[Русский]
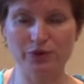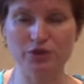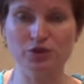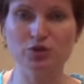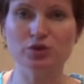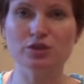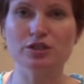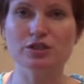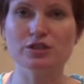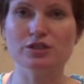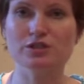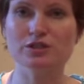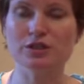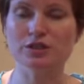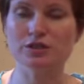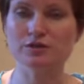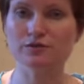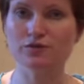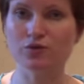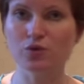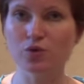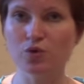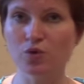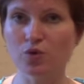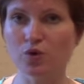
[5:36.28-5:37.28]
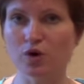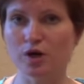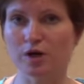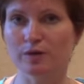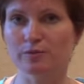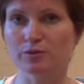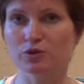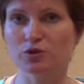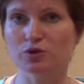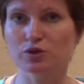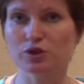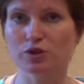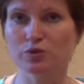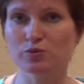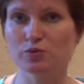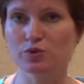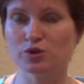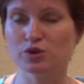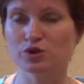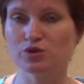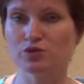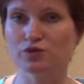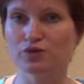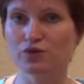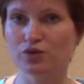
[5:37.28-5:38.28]
кто-то со звуком, кто-то
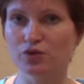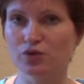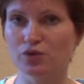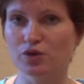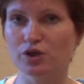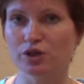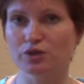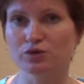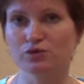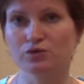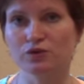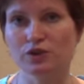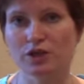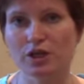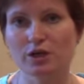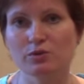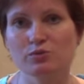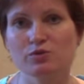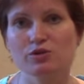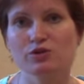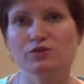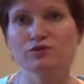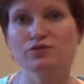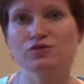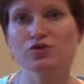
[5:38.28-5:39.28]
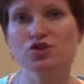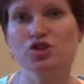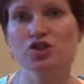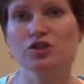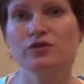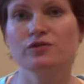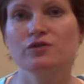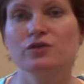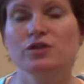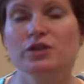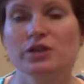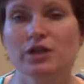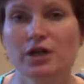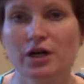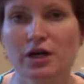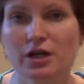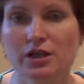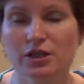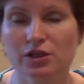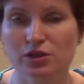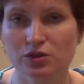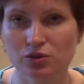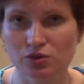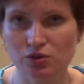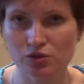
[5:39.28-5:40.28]
без звука. Ну вот я беззвучно
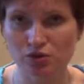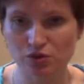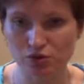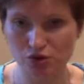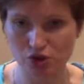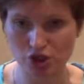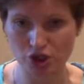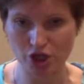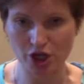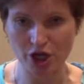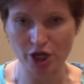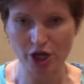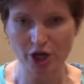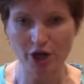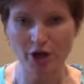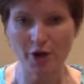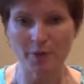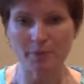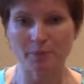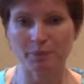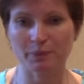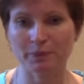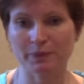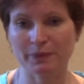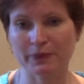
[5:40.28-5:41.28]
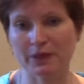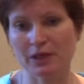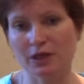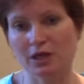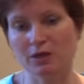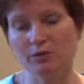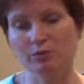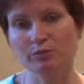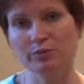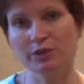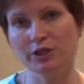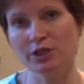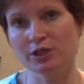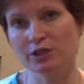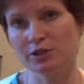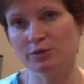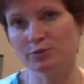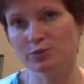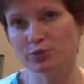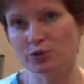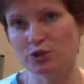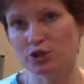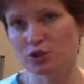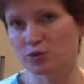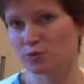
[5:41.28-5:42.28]
выдыхала, но тоже. Мне,
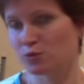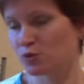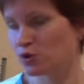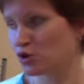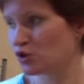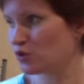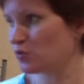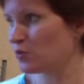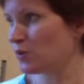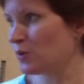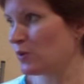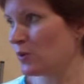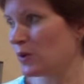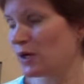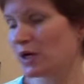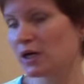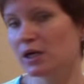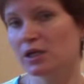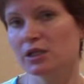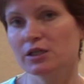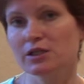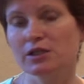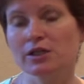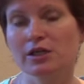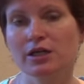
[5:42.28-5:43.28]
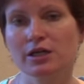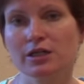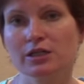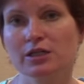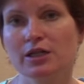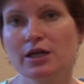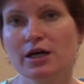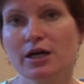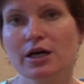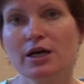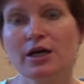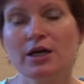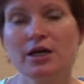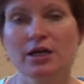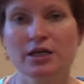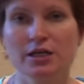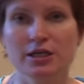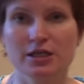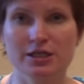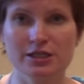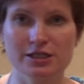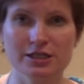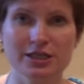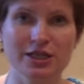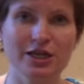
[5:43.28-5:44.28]
допустим, очень помогало, когда
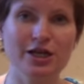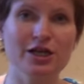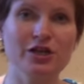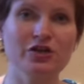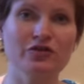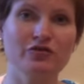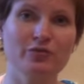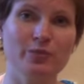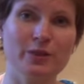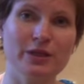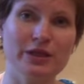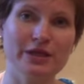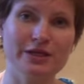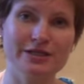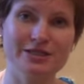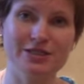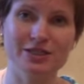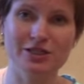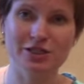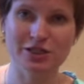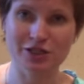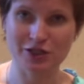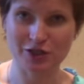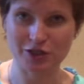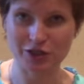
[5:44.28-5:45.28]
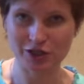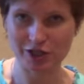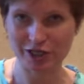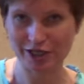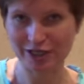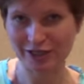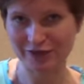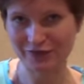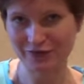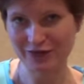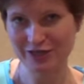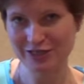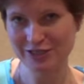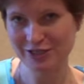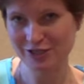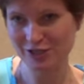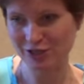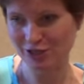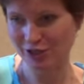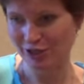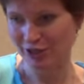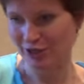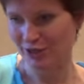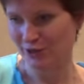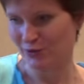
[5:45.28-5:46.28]
я стояла в палате
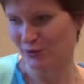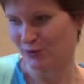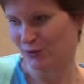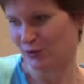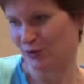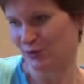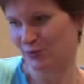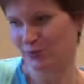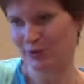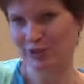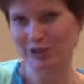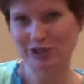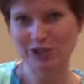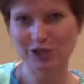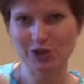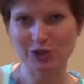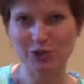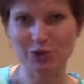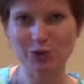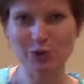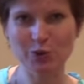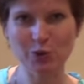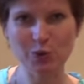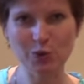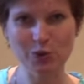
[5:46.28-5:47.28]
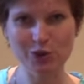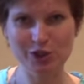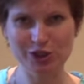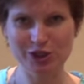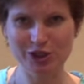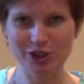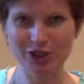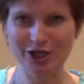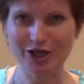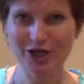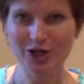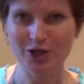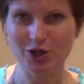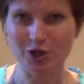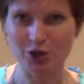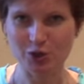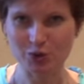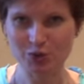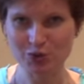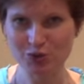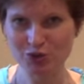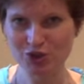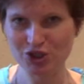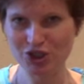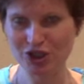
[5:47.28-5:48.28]
кровати, у них были такие круглые
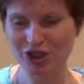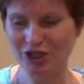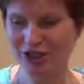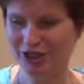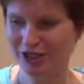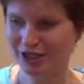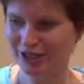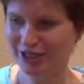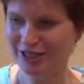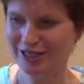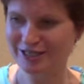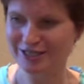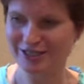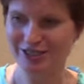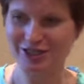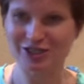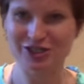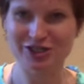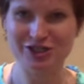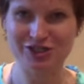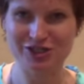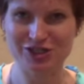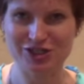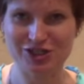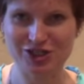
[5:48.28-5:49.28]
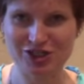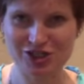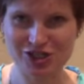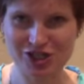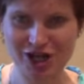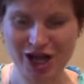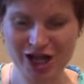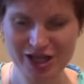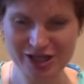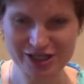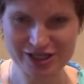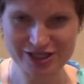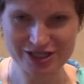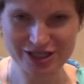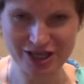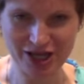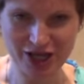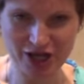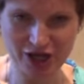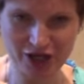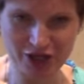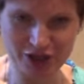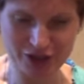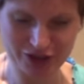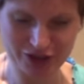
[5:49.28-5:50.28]
ручки, я за них держалась
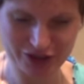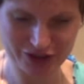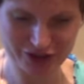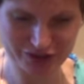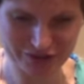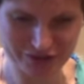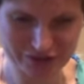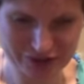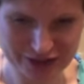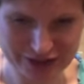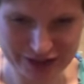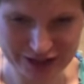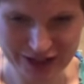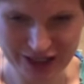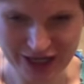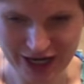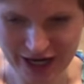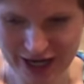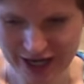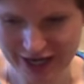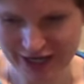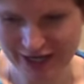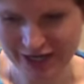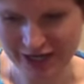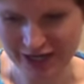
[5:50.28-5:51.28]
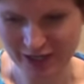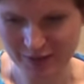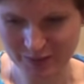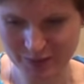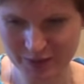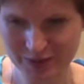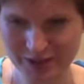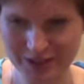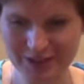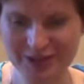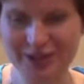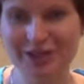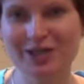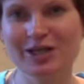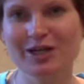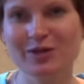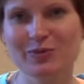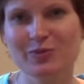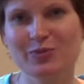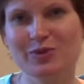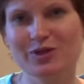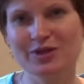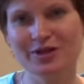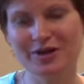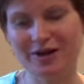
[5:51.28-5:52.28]
и выдыхая, как бы на них
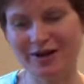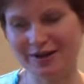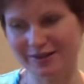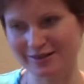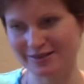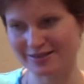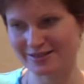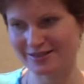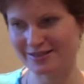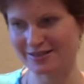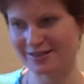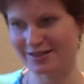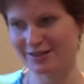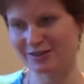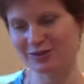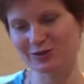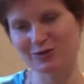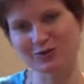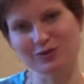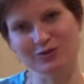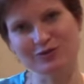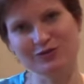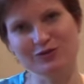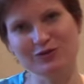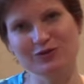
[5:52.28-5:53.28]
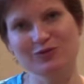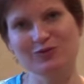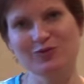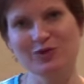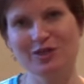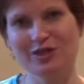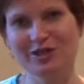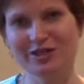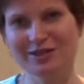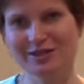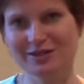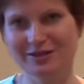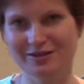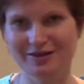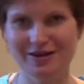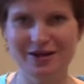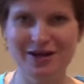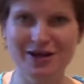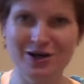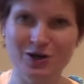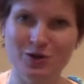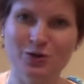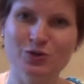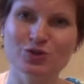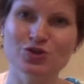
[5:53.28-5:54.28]
опиралась, да, то есть вот мне это
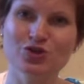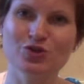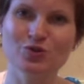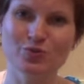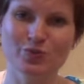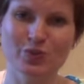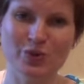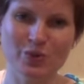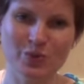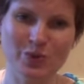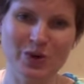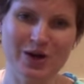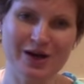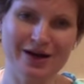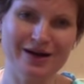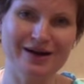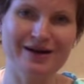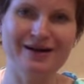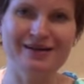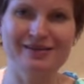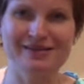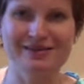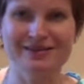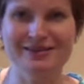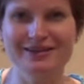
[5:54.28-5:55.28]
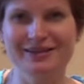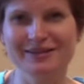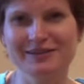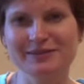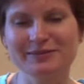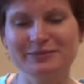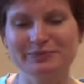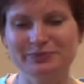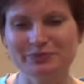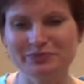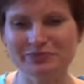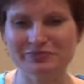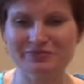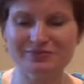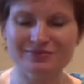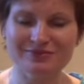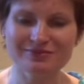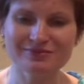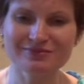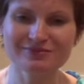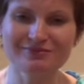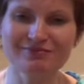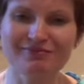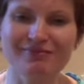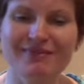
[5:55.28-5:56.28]
очень помогало так
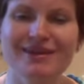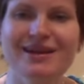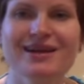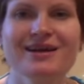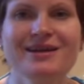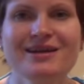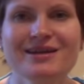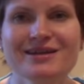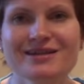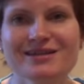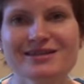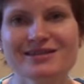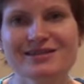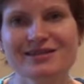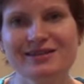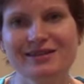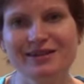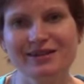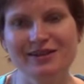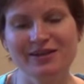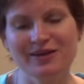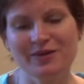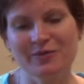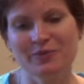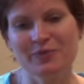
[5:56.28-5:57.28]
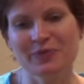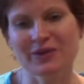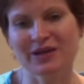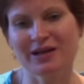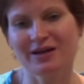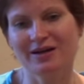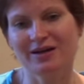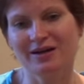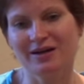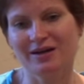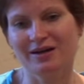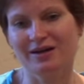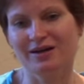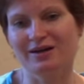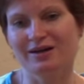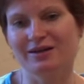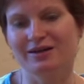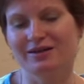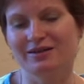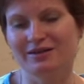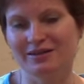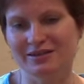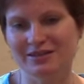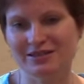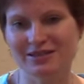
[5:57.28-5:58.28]
сильно
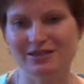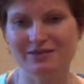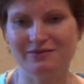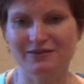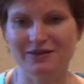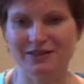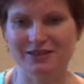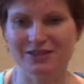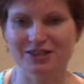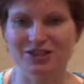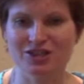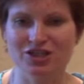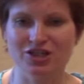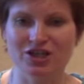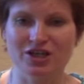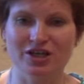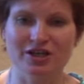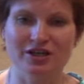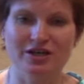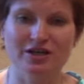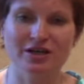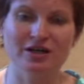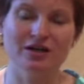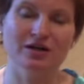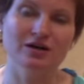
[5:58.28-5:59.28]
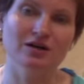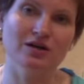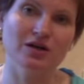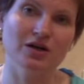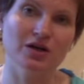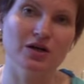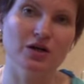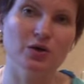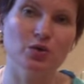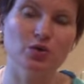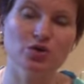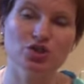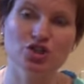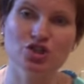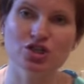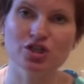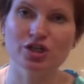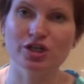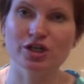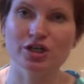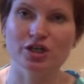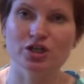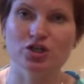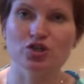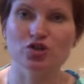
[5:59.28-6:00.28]
а, на схваточке. А,
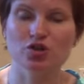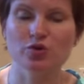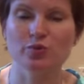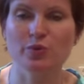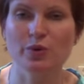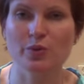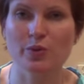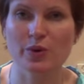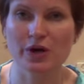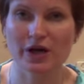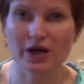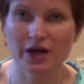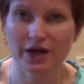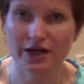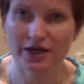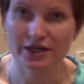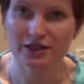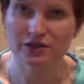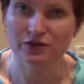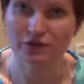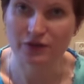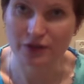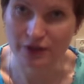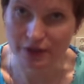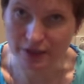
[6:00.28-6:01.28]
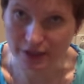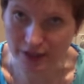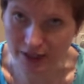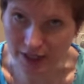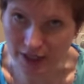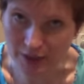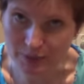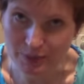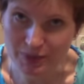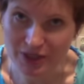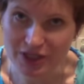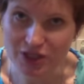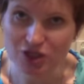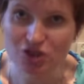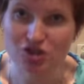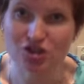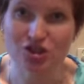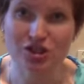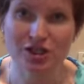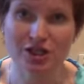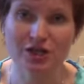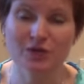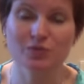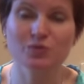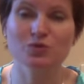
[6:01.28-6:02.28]
очень хорошо помогает вода. Опять
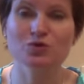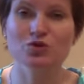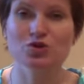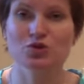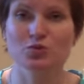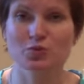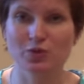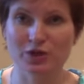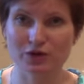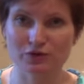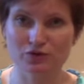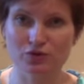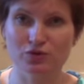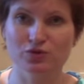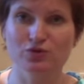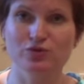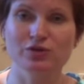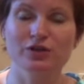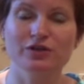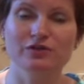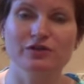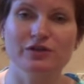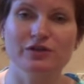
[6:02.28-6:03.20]
же, да, мы уже про воду